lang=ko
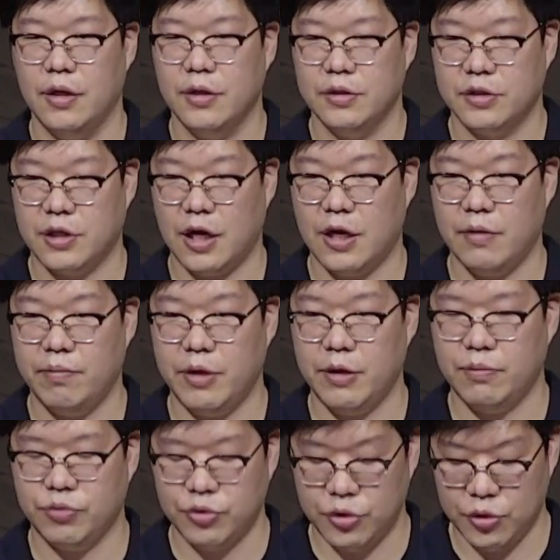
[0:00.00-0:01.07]
삶이
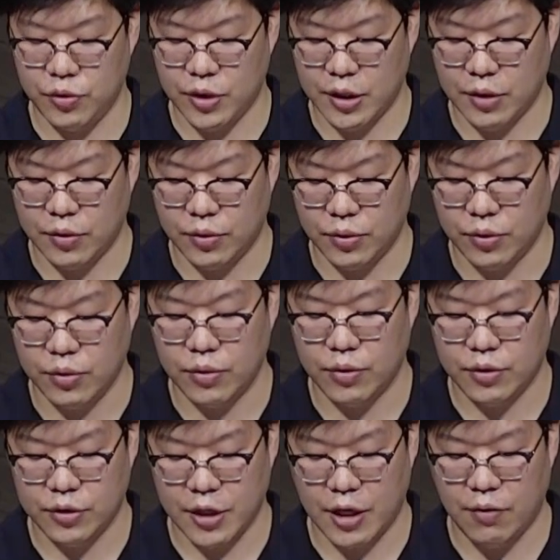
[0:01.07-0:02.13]
무료하고
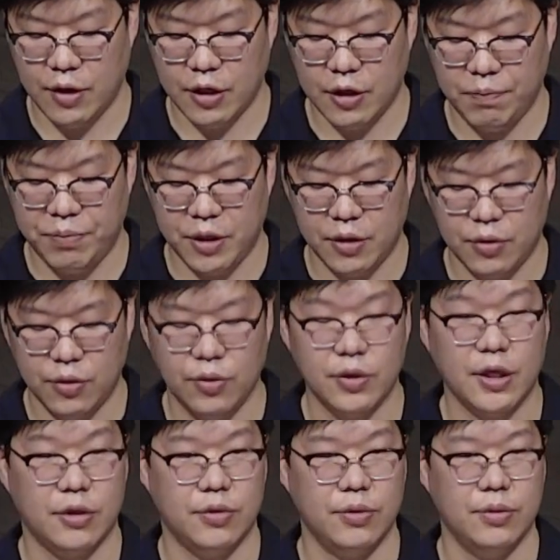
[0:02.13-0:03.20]
생활이
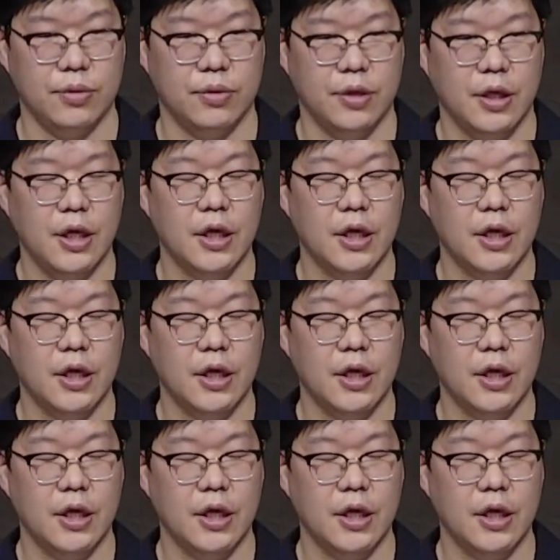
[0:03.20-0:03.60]
빈곤해도